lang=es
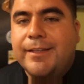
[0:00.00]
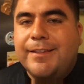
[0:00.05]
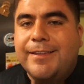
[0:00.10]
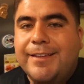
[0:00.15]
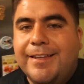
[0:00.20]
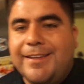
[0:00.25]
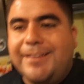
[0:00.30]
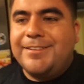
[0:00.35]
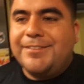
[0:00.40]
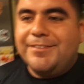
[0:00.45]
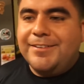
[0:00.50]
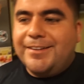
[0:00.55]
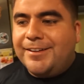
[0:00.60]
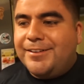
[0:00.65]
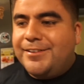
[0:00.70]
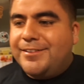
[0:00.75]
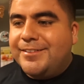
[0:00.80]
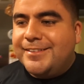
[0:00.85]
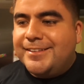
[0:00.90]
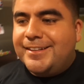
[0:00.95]
De hecho, la
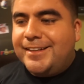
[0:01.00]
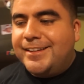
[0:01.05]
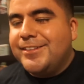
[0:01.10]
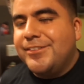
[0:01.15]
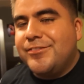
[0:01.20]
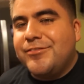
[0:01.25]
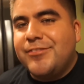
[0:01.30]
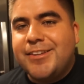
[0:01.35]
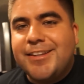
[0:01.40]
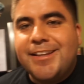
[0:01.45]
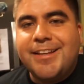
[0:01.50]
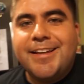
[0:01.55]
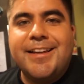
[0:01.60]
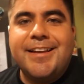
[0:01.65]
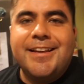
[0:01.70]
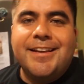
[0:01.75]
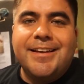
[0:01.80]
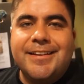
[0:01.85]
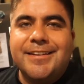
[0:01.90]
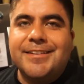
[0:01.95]
encontré dormida
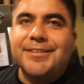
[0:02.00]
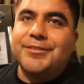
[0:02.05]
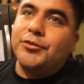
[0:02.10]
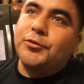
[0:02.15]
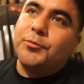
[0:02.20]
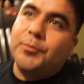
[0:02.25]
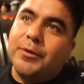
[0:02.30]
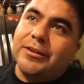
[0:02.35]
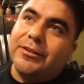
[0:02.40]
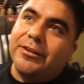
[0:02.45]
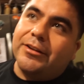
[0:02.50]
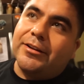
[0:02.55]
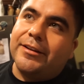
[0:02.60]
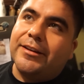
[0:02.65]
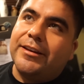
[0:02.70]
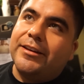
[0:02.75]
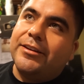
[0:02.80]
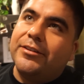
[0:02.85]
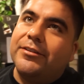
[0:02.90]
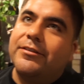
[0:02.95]
durmiendo al
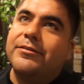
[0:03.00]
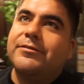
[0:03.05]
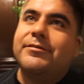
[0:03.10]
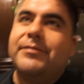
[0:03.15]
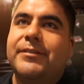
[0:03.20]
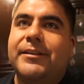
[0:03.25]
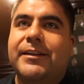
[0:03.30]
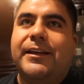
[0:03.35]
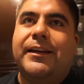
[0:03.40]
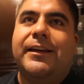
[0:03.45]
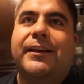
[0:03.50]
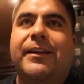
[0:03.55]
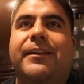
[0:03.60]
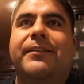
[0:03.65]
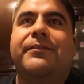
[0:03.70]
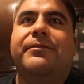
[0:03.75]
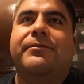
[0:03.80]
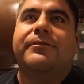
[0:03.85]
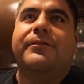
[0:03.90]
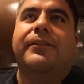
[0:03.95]
niño que
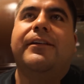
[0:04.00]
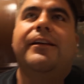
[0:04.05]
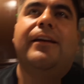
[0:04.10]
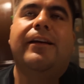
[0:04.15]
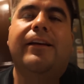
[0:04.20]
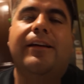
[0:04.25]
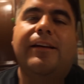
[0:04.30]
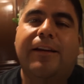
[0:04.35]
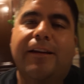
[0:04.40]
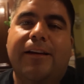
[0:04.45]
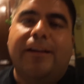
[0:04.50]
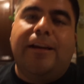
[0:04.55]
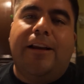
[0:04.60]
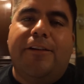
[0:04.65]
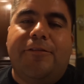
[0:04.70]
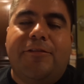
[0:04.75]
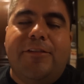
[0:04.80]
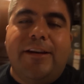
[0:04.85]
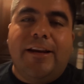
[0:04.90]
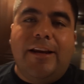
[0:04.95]

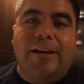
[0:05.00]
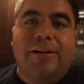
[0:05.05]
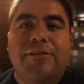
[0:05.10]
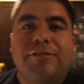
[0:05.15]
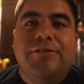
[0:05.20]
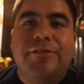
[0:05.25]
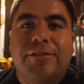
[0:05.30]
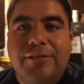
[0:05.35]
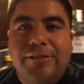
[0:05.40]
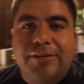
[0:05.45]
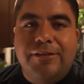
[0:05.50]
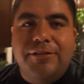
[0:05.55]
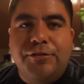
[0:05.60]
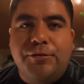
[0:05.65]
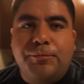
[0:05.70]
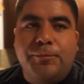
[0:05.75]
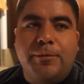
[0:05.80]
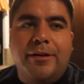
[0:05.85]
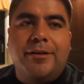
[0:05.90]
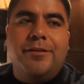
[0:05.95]
al final los dos se
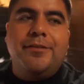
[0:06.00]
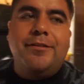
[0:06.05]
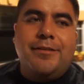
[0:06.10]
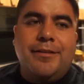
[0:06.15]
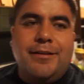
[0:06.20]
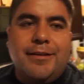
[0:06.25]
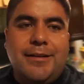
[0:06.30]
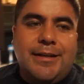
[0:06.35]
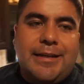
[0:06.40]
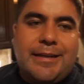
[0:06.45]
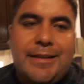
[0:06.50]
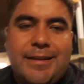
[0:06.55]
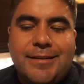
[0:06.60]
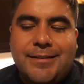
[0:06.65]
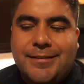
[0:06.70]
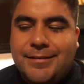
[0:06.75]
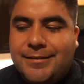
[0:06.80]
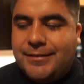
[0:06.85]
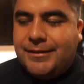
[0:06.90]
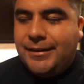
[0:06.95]
durmieron y
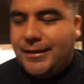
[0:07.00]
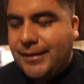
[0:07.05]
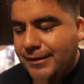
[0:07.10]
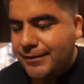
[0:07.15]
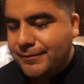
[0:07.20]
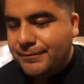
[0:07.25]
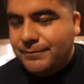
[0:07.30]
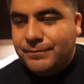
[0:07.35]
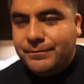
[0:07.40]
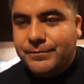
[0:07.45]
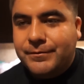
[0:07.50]
este